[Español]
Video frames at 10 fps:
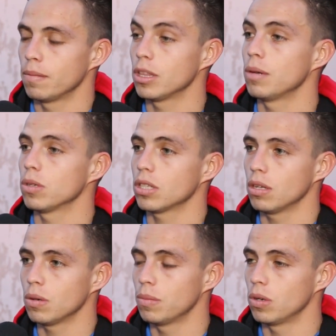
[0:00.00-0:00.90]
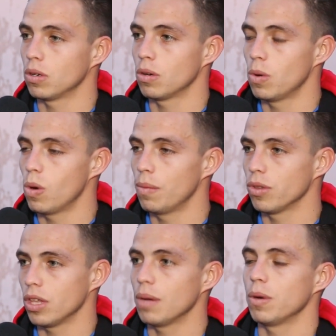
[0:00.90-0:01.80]
demostramos como cómo jugamos
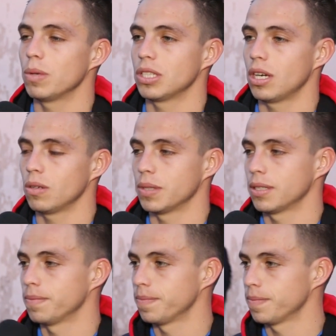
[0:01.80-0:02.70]
hoy día podemos hacer algo más.